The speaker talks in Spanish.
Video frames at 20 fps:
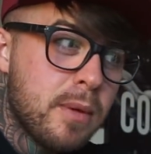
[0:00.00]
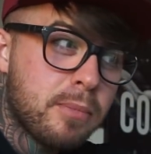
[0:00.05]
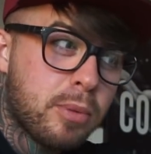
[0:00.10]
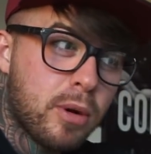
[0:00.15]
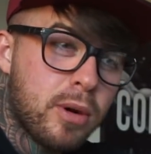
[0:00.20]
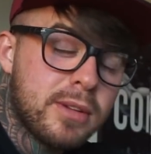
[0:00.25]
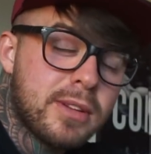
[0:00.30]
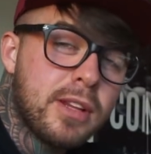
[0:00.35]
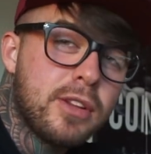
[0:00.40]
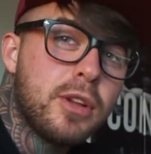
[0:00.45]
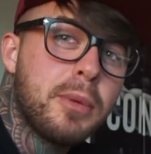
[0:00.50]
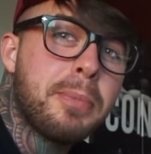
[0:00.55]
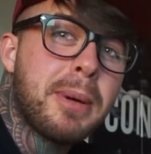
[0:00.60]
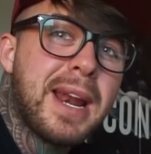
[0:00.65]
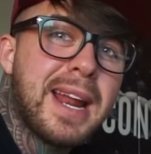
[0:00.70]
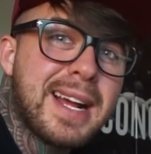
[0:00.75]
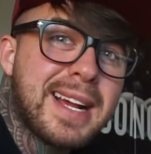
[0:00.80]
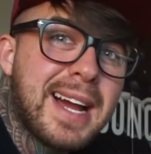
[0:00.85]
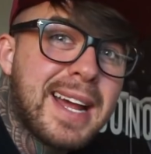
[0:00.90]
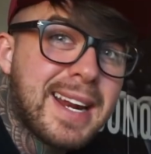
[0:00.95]
Por lo tanto,
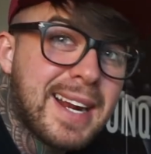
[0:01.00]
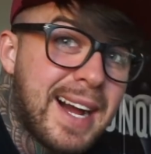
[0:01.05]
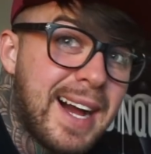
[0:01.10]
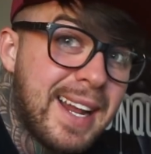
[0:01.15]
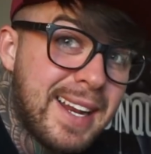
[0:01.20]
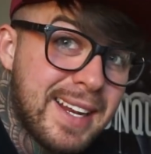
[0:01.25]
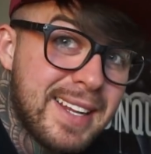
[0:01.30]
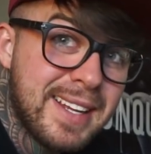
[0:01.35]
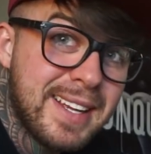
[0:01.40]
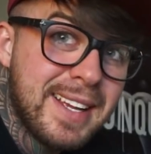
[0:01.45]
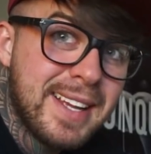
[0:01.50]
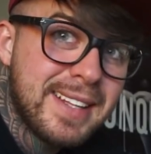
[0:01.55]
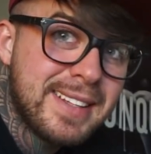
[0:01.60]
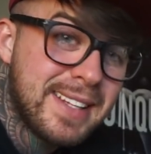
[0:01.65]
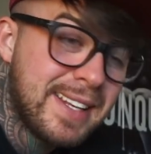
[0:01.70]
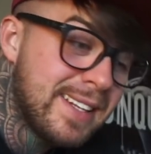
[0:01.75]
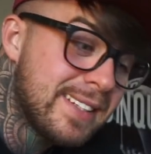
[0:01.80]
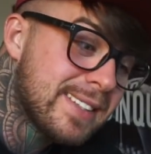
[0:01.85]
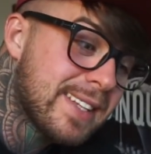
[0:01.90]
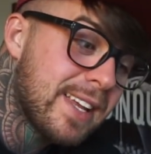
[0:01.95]
para cargar
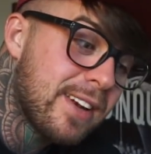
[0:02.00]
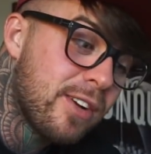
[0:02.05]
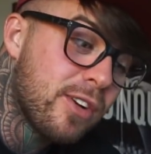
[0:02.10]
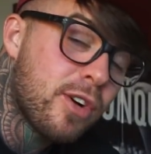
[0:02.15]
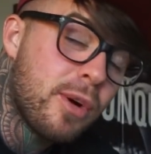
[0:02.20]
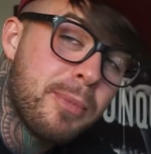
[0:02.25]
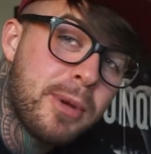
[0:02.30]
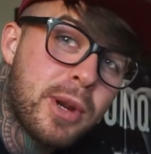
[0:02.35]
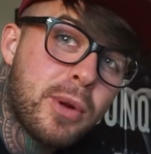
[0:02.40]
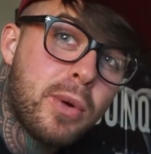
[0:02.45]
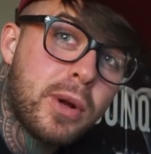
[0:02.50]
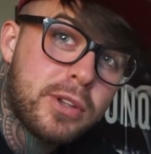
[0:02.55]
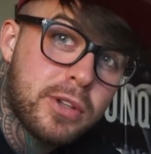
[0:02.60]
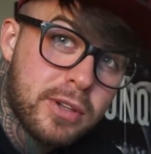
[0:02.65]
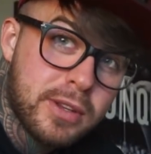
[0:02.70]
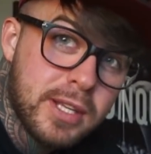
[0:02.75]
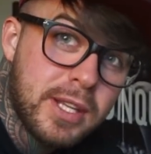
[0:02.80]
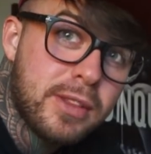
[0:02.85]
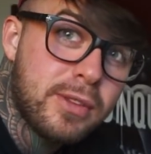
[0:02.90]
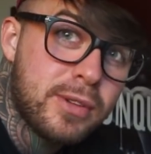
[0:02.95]
tienes que no comer
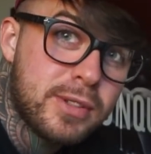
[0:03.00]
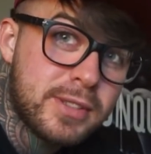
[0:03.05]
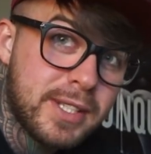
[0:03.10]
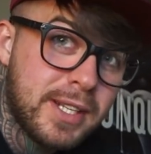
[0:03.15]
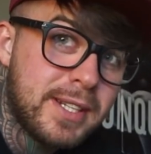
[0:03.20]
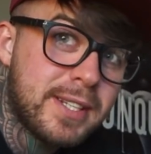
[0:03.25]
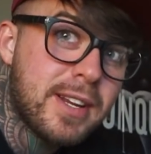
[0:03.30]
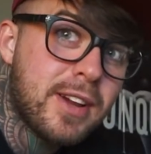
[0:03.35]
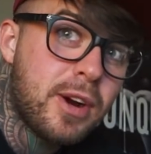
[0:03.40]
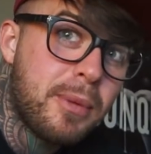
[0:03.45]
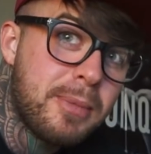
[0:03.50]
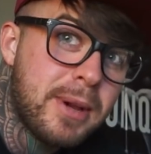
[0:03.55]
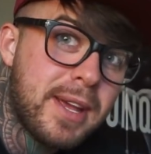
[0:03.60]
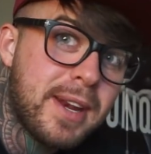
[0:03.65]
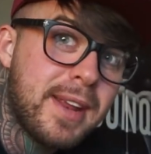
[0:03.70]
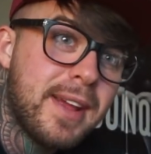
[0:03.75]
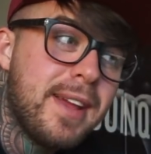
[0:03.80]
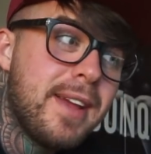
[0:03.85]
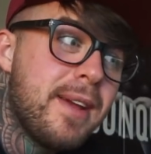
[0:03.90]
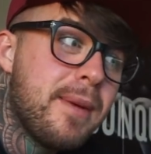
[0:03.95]
400, tienes que
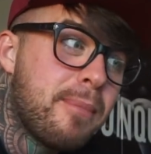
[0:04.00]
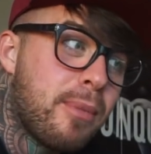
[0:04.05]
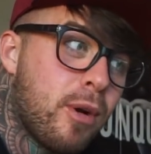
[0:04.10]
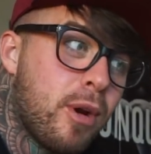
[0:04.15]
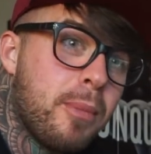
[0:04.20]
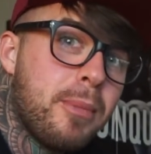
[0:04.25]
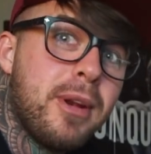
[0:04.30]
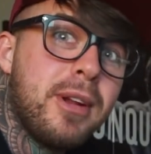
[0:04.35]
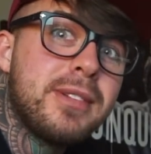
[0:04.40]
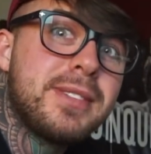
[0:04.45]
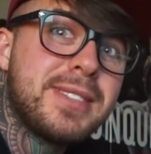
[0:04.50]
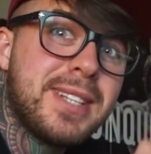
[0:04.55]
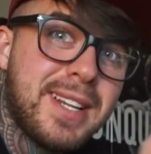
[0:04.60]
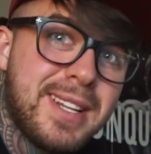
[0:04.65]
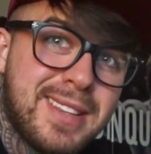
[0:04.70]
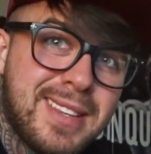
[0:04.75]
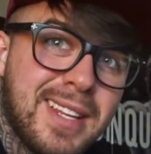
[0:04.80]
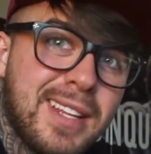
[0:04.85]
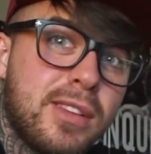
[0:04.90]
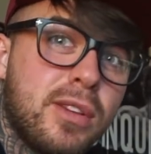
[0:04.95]
comer por lo menos
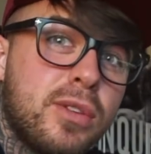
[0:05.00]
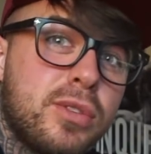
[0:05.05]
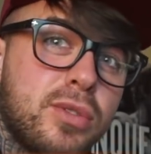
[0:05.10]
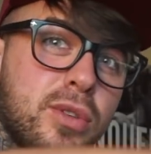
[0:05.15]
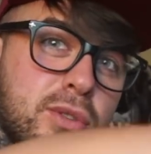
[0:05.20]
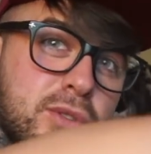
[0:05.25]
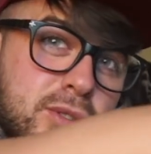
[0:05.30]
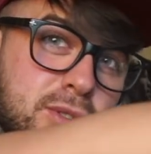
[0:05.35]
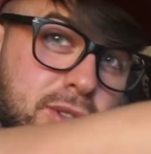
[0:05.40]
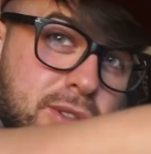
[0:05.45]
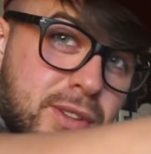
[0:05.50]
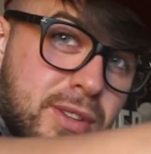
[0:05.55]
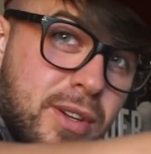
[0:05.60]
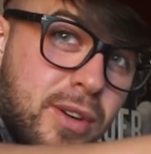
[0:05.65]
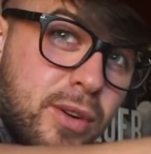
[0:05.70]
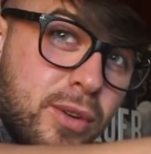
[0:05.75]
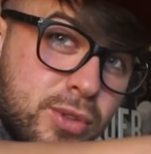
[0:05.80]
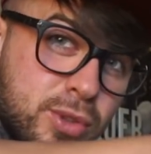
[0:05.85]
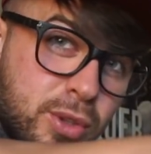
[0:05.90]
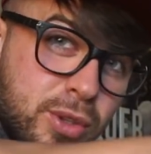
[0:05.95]
600
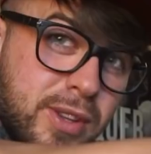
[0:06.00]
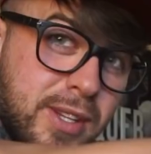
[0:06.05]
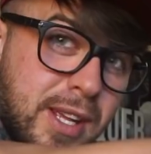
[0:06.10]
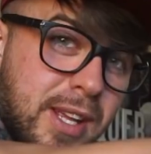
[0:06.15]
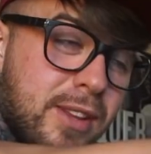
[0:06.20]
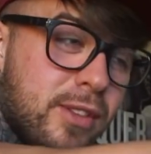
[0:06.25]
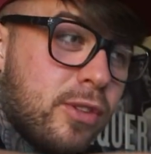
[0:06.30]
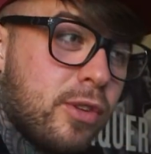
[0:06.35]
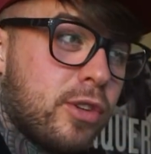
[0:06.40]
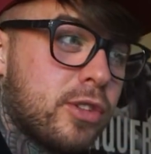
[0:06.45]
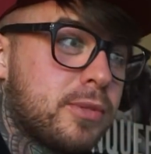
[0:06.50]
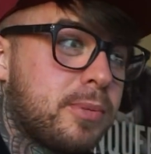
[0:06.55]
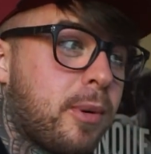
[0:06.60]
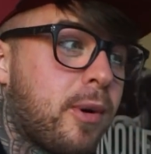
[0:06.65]
o 800.